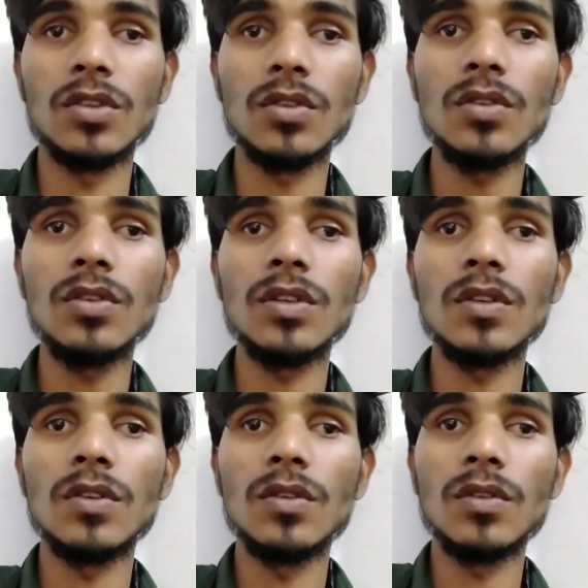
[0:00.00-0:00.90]
तो
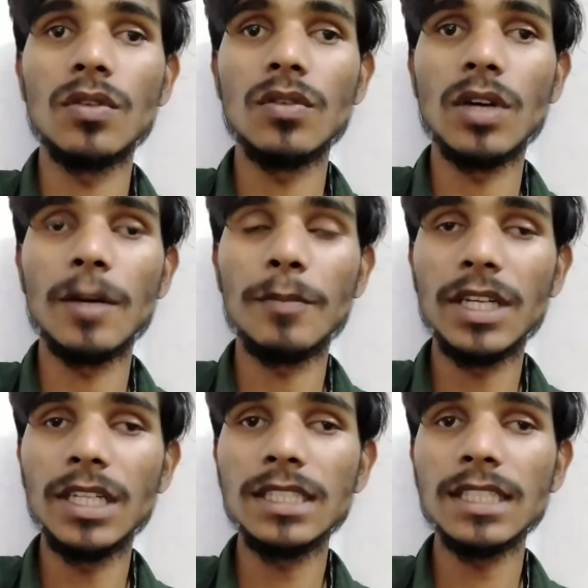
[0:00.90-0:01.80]

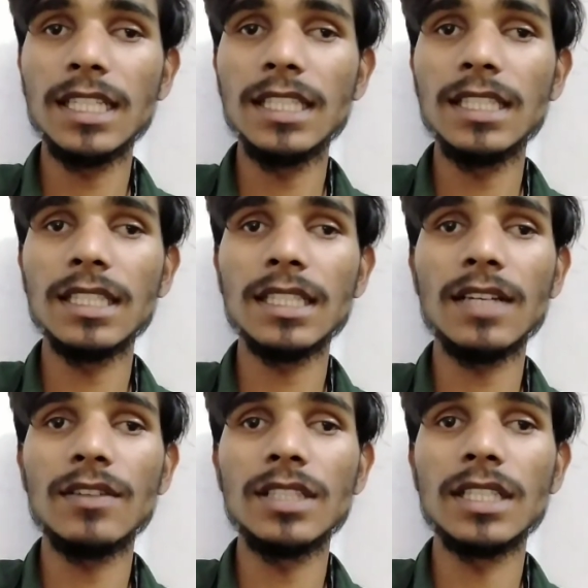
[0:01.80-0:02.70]
अप्रेंटिस यानी कि ये
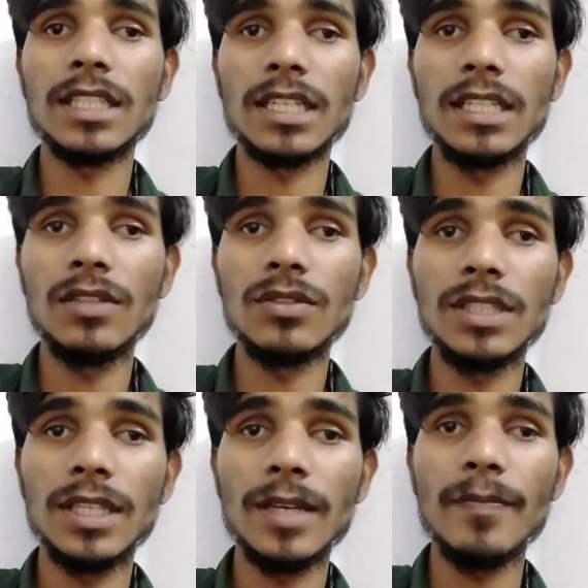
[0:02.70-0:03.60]
क्या होती है ट्रेनिंग
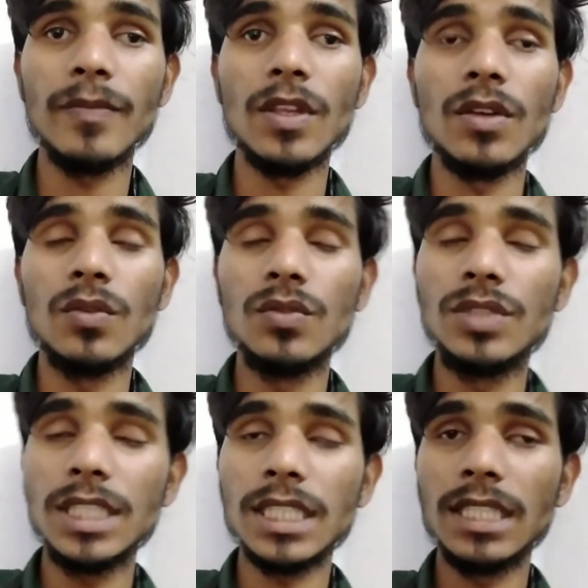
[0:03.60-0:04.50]
होती है
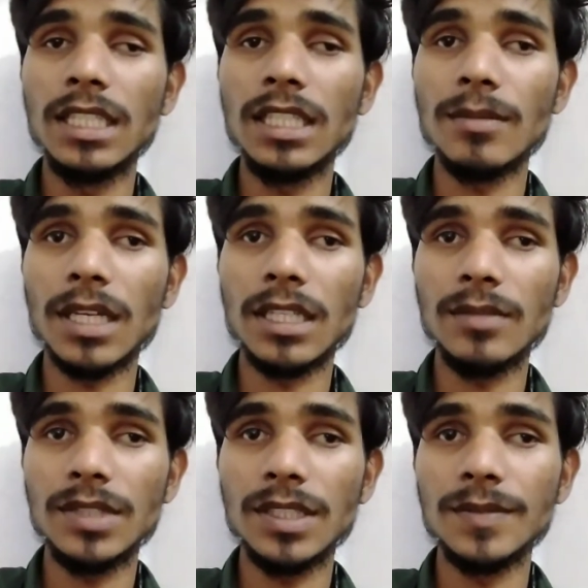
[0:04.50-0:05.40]
उसी ट्रेनिंग के
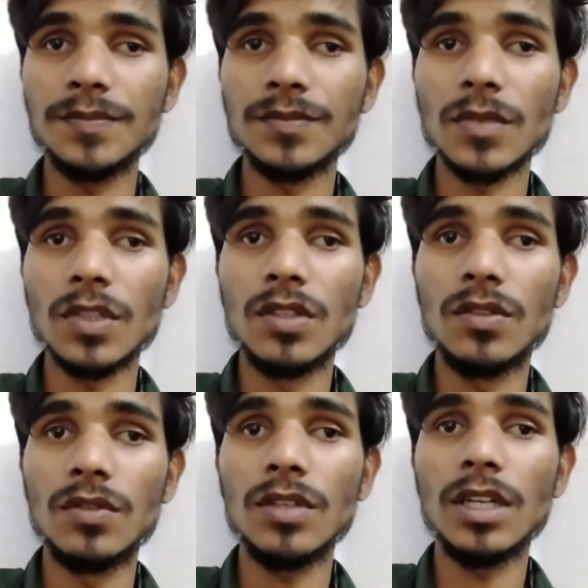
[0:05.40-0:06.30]
माध्यम से
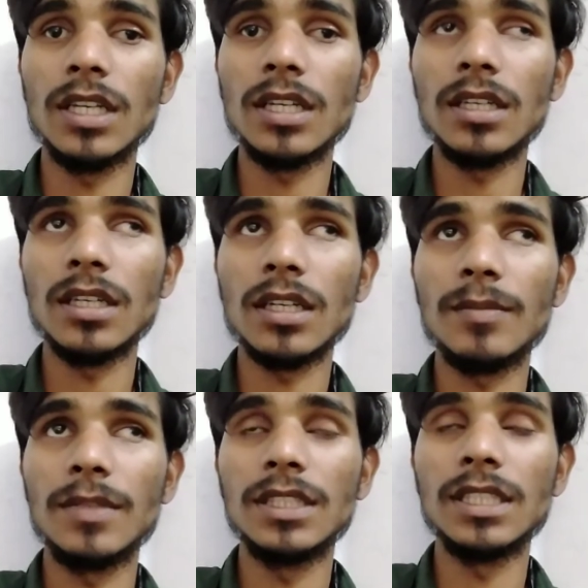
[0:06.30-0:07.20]
लोग अलग अलग
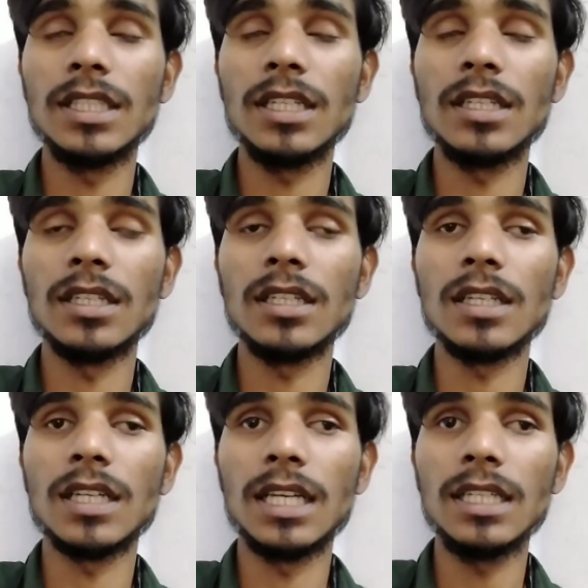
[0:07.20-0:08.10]
अपने जरिए अलग
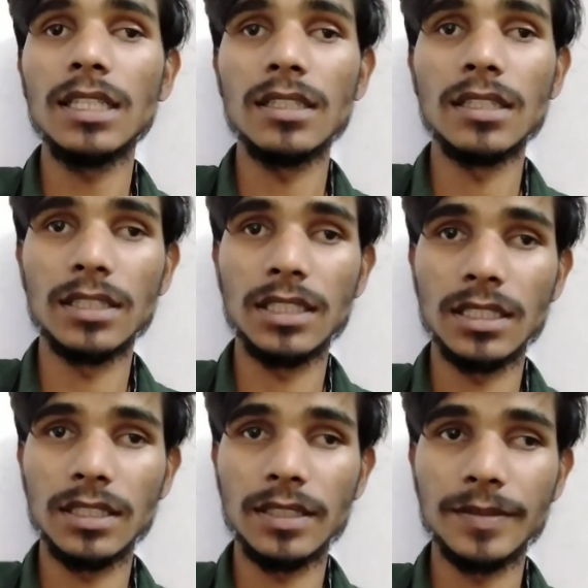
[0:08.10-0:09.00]
अलग कार्य
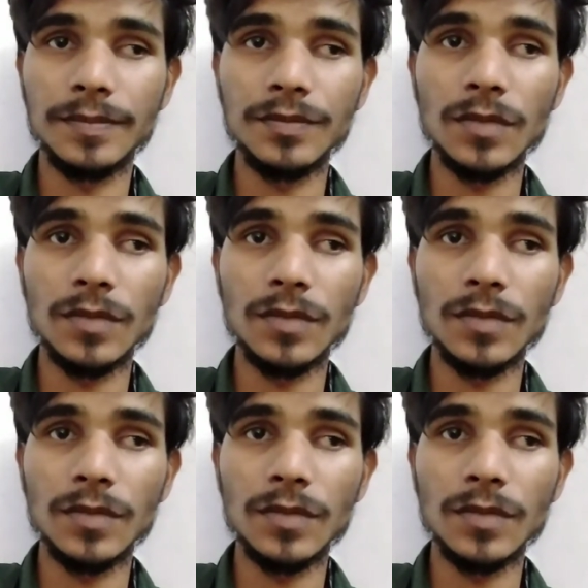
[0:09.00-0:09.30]
करते रहते हैं